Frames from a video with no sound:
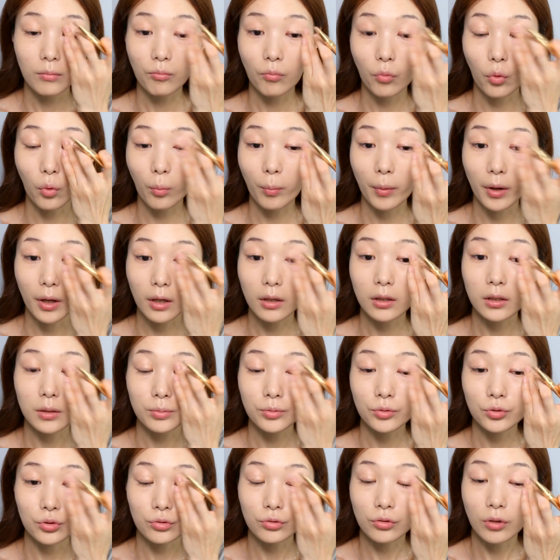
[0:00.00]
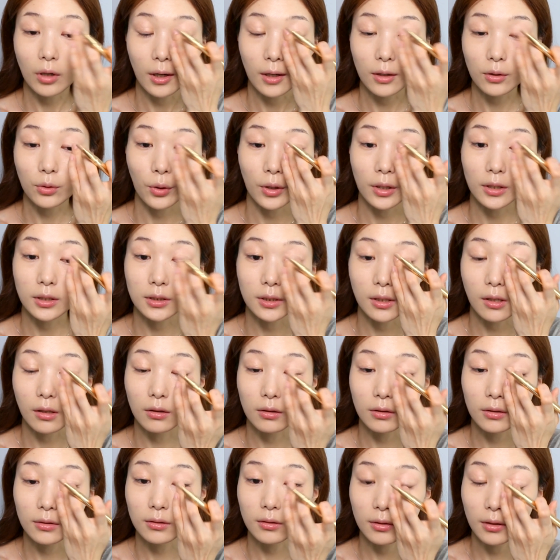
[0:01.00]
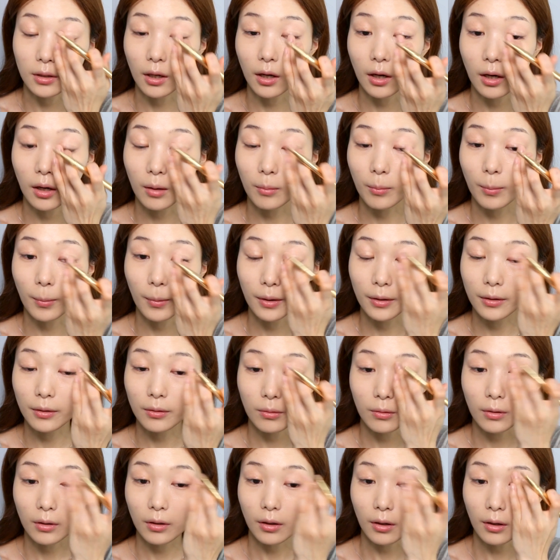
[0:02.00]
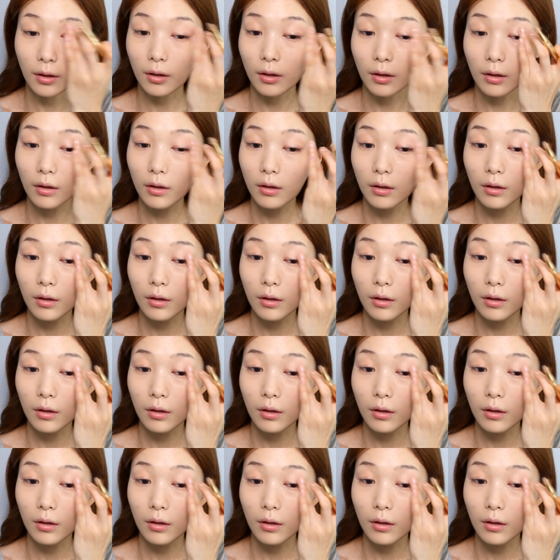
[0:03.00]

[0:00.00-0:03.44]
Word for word: 몸에 흡수가 되지 않는다 뭐 이렇게